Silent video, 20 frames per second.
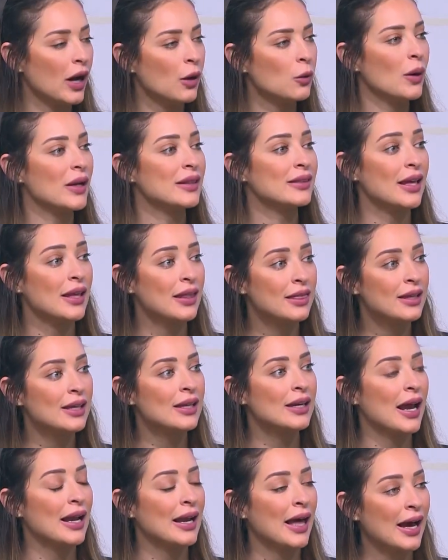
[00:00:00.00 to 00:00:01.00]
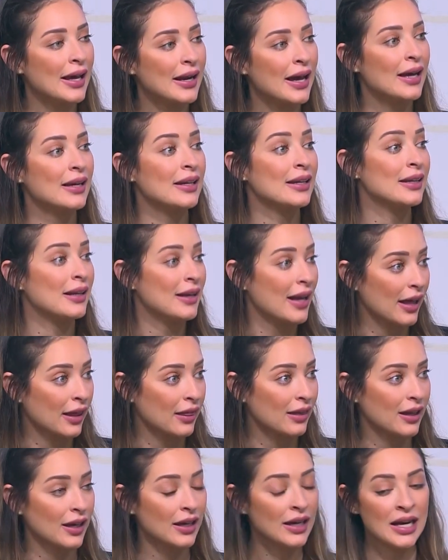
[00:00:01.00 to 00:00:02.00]
او التاثير الحراري
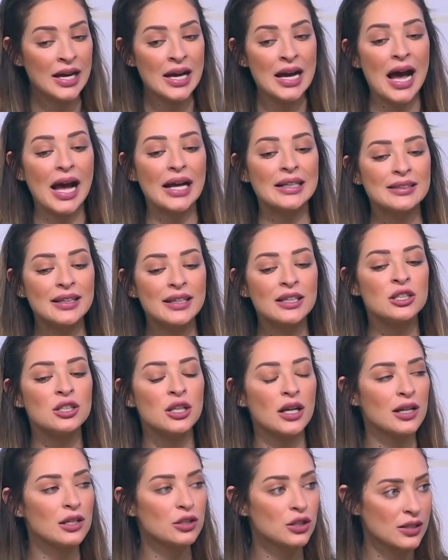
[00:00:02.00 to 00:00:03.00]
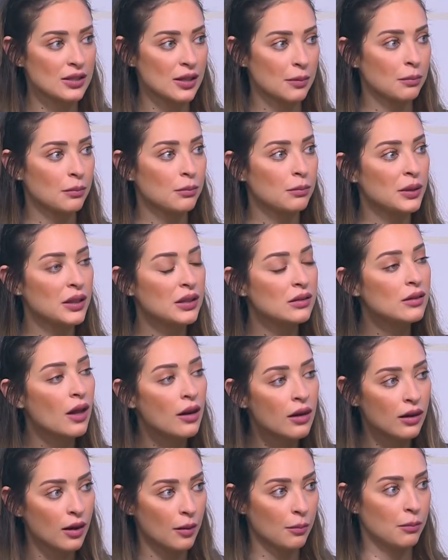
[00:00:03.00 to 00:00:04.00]
للاغذيه قديش الجسم
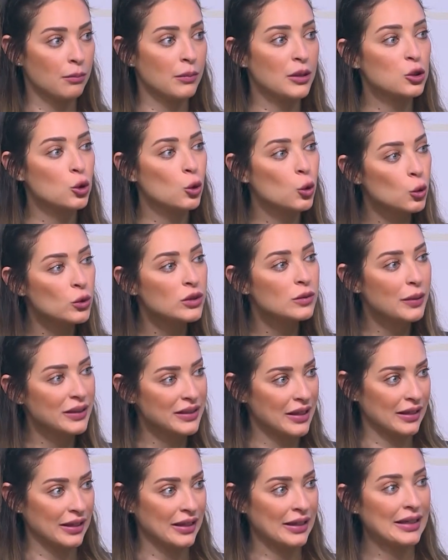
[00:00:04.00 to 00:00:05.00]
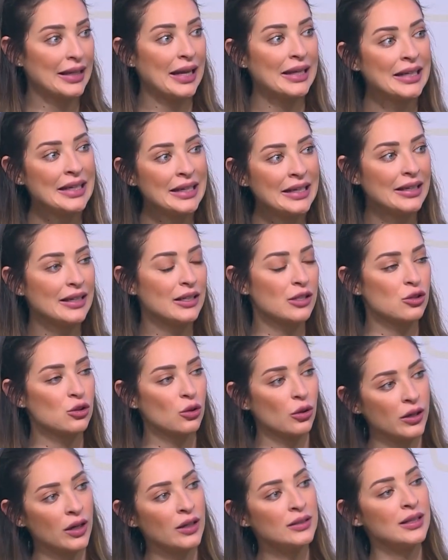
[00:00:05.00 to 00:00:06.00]
بيتطلب مجهود بدني ليحرق
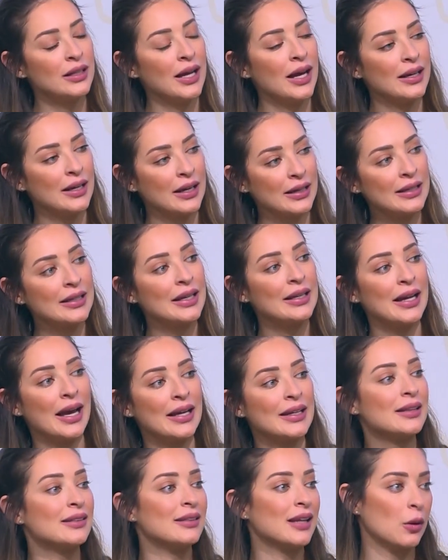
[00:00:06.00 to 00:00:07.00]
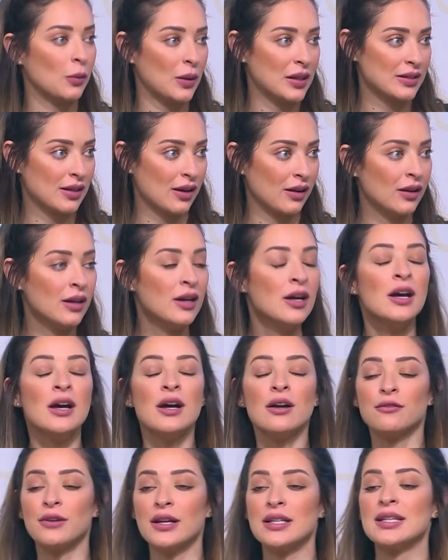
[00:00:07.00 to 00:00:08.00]
السعرات الحراريه اللي انا تناولتها
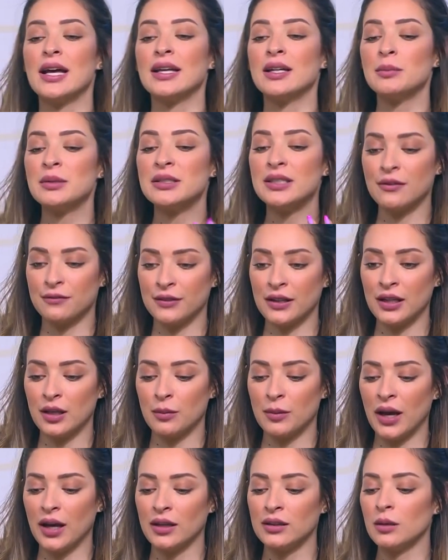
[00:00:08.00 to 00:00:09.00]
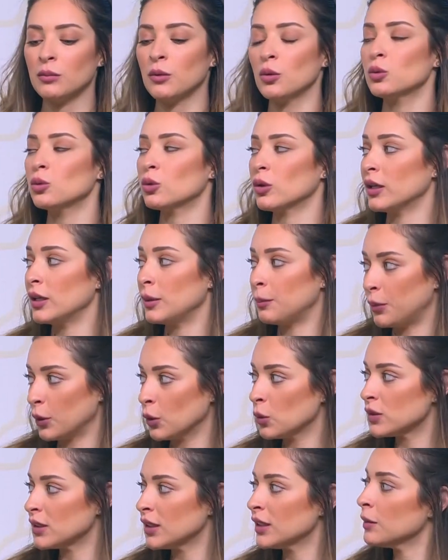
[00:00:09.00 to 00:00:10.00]
فاذا انا بدي افكر بهذا الموضوع
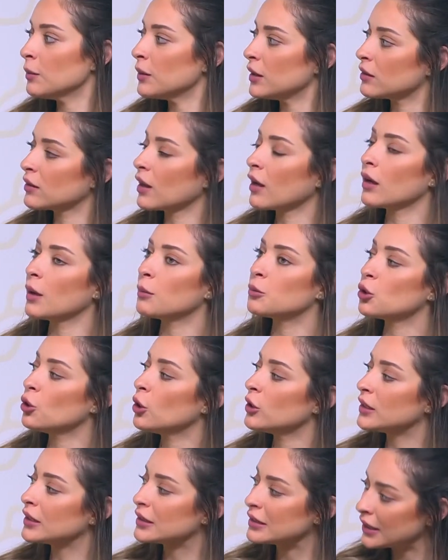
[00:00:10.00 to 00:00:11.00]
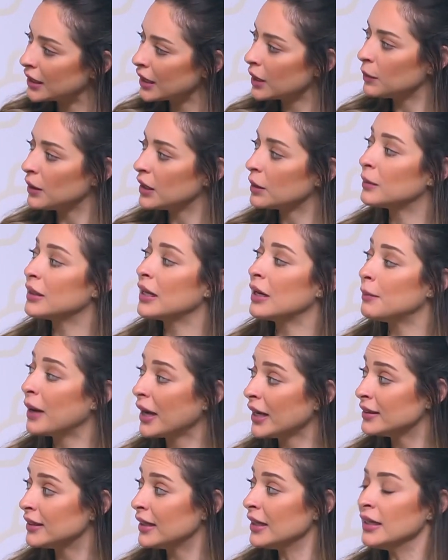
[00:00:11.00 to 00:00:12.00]
البروتين بيتطلب جهد كثير كبير من
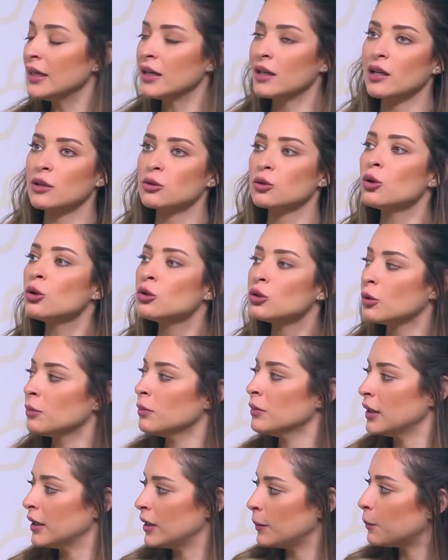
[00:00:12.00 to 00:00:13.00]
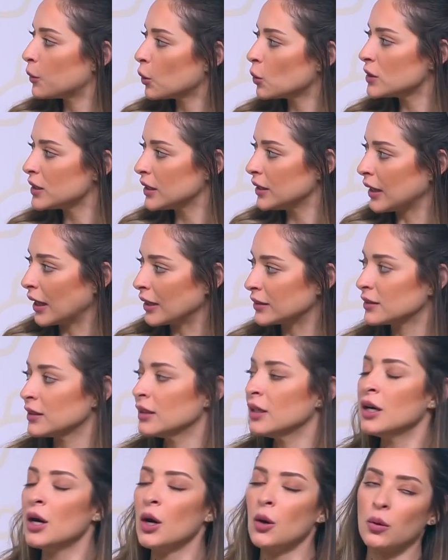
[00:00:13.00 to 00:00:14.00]
المعده لتهضم البروتينات
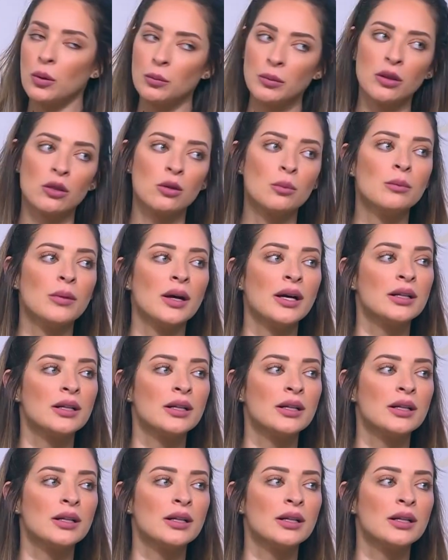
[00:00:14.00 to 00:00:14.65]
yes. آه. ومن ثم